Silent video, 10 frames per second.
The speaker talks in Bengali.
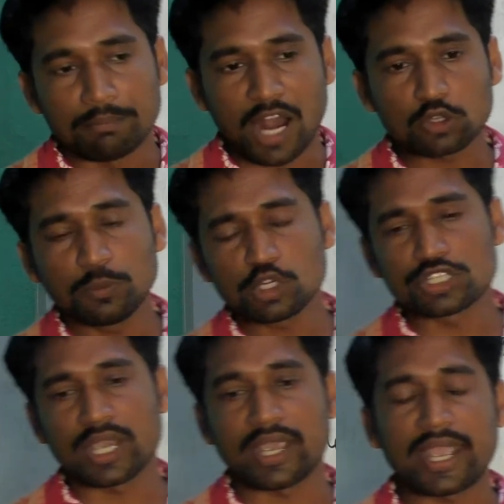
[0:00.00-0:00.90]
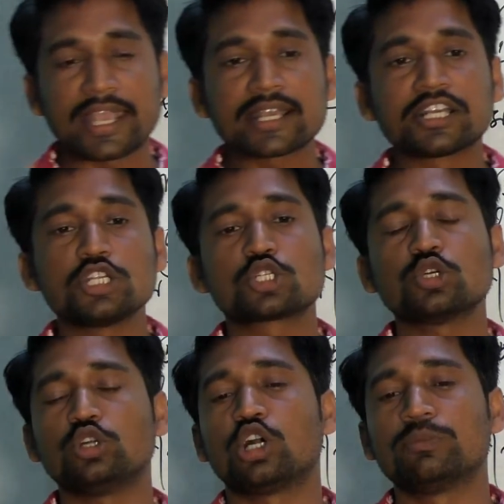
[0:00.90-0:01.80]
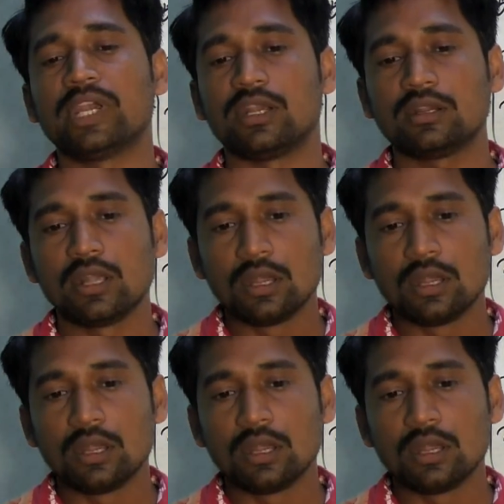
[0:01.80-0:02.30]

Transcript: ভারতবর্ষে এই খ্রিস্ট ধর্মের